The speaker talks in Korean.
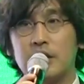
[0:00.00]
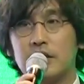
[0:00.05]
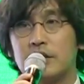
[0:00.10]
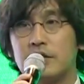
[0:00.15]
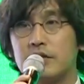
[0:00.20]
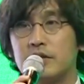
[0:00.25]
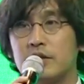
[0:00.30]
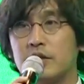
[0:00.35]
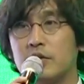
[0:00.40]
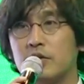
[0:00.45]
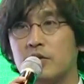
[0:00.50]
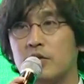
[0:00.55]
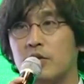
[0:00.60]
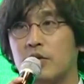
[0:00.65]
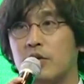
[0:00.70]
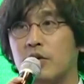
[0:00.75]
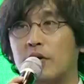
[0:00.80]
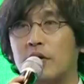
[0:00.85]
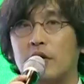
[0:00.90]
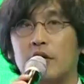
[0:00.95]

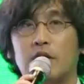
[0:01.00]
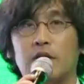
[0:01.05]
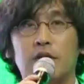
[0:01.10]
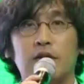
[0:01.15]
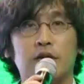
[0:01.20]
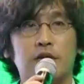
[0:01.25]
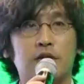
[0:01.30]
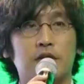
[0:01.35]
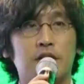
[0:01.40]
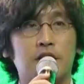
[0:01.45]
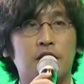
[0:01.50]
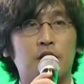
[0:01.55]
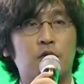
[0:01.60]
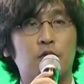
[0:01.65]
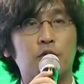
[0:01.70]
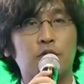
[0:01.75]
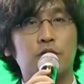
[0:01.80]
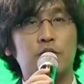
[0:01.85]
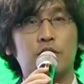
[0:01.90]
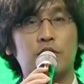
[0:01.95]
실제로 어,
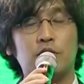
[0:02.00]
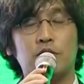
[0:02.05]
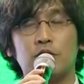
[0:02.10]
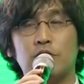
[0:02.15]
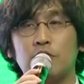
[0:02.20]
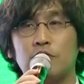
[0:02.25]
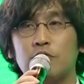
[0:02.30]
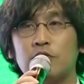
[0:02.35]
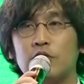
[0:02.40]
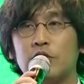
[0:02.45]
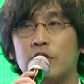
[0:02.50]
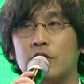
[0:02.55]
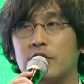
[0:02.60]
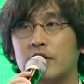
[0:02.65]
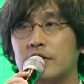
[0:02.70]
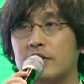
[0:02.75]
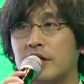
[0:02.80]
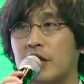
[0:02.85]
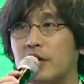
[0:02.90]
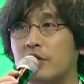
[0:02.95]
이론적으로
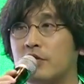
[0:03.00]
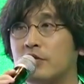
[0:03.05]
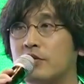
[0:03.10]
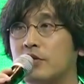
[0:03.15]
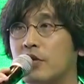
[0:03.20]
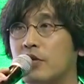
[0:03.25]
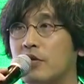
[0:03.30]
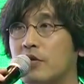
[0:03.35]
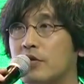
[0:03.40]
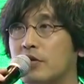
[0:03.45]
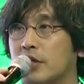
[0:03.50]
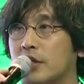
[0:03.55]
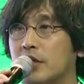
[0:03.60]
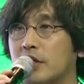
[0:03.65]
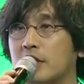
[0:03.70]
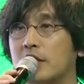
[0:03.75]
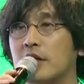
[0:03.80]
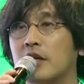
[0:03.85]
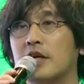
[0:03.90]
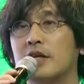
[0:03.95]
운영의
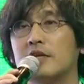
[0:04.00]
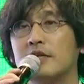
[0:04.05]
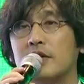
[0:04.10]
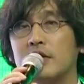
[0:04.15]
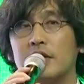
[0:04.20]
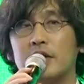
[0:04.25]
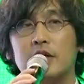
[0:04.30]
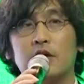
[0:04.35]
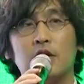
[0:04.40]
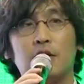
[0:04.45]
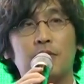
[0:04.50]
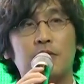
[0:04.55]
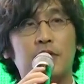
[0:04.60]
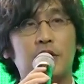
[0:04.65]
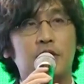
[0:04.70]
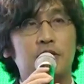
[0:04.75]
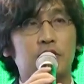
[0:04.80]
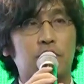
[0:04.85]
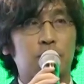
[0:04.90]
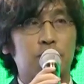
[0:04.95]
자율성이 사내
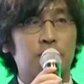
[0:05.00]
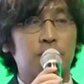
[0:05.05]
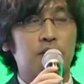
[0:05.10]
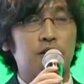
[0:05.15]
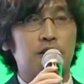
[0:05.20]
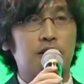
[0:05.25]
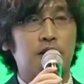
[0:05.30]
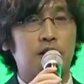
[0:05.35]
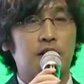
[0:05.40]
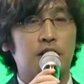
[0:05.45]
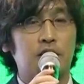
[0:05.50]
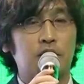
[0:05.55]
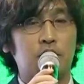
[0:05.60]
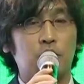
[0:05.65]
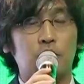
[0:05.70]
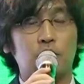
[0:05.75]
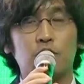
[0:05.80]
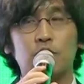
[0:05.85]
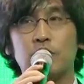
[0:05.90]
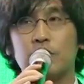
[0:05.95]
기업가 정신에 대한
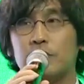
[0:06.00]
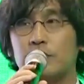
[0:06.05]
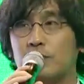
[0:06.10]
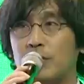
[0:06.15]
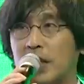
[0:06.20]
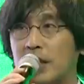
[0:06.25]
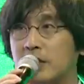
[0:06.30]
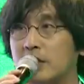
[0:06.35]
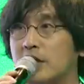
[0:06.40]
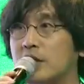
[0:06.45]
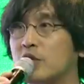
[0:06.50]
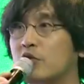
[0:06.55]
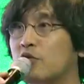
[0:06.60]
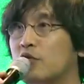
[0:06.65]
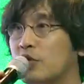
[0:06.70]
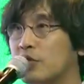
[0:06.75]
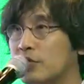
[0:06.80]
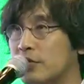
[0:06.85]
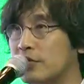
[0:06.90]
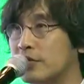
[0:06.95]
연구는 많이
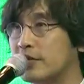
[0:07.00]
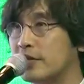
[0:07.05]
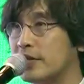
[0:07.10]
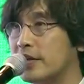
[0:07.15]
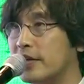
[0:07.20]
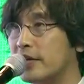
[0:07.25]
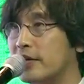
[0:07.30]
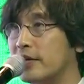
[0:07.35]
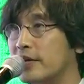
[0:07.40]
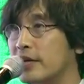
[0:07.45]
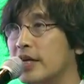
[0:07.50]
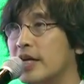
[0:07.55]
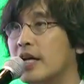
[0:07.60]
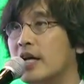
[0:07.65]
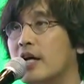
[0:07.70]
이루어졌는데요.